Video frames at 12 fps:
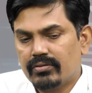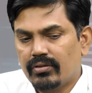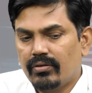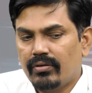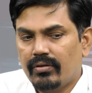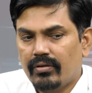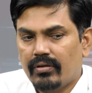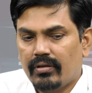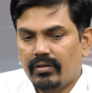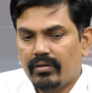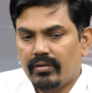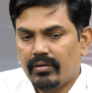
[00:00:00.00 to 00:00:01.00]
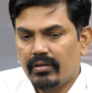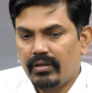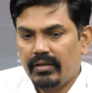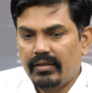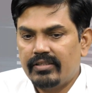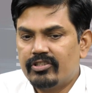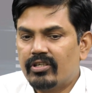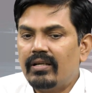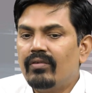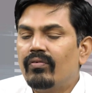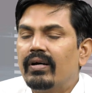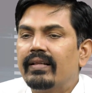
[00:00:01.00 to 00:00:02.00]
సో ఈ
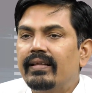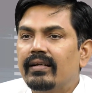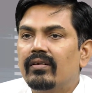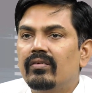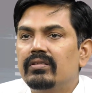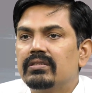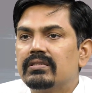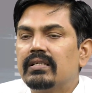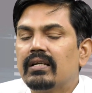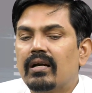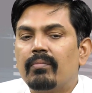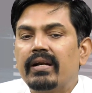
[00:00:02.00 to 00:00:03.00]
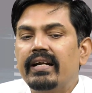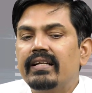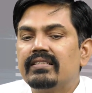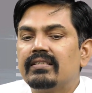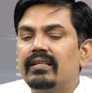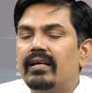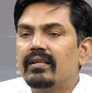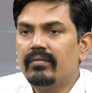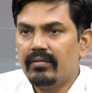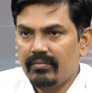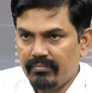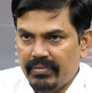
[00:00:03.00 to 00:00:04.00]
ఇజ్రాయెల్ వారి దగ్గర నుంచి కమోడిటీస్ ర్యాలీ
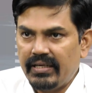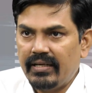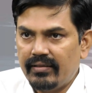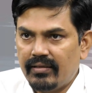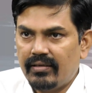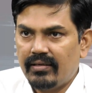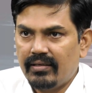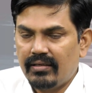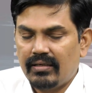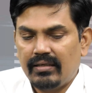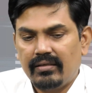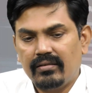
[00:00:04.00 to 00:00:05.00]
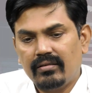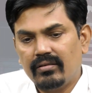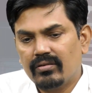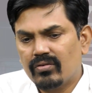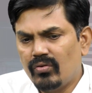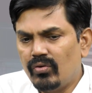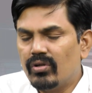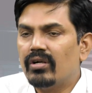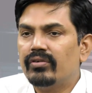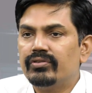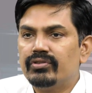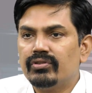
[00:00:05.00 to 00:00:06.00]
బినేందండి అండ్ క్రూడ్
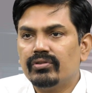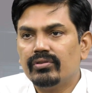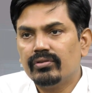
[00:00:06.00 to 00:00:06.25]
కావచ్చు